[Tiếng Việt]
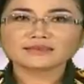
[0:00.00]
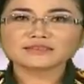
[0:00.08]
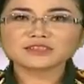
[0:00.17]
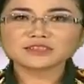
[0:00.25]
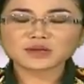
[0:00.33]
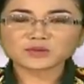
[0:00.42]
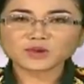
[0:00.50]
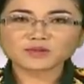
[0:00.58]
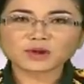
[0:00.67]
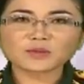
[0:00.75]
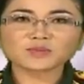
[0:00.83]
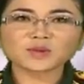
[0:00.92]
Chương trình Quốc
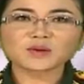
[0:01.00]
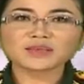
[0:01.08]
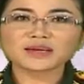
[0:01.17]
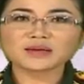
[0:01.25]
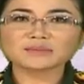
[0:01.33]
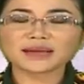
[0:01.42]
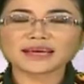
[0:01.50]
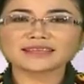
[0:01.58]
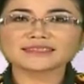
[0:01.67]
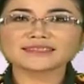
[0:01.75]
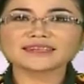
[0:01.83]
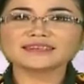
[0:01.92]
phòng toàn dân hôm
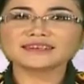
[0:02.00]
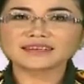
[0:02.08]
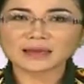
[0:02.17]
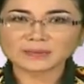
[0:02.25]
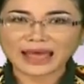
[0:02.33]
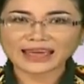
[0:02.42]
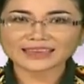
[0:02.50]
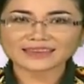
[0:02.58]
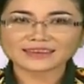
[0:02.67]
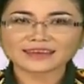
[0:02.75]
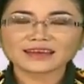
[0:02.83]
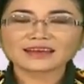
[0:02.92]
nay xin được khép lại.
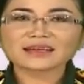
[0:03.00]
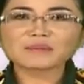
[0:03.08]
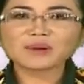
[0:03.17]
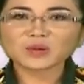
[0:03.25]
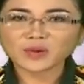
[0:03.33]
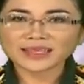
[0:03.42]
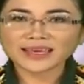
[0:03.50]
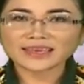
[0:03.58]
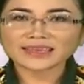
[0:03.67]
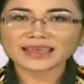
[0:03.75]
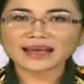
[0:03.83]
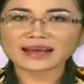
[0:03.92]
Cảm ơn quý
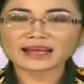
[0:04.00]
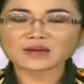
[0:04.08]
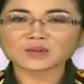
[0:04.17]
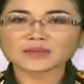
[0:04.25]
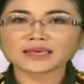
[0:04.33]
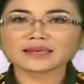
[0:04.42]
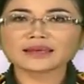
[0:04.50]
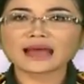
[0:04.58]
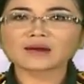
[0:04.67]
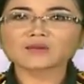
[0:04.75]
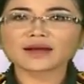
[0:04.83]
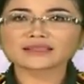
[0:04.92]
vị và các đồng chí
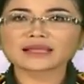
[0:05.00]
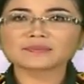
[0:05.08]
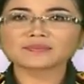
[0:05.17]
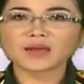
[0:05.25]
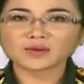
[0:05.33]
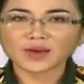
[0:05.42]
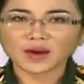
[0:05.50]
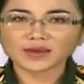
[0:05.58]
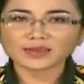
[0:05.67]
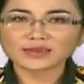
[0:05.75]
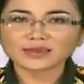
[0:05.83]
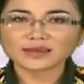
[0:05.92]
đã quan tâm theo
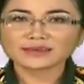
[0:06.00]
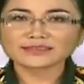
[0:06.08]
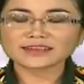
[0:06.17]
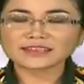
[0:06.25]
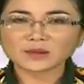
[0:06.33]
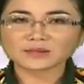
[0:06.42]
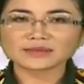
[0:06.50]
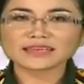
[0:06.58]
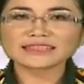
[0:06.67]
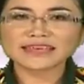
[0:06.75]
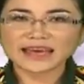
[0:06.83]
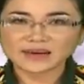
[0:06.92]
dõi. Trân trọng
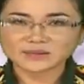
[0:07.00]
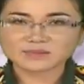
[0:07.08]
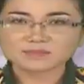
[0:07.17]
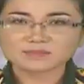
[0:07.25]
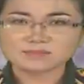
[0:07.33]
kính chào.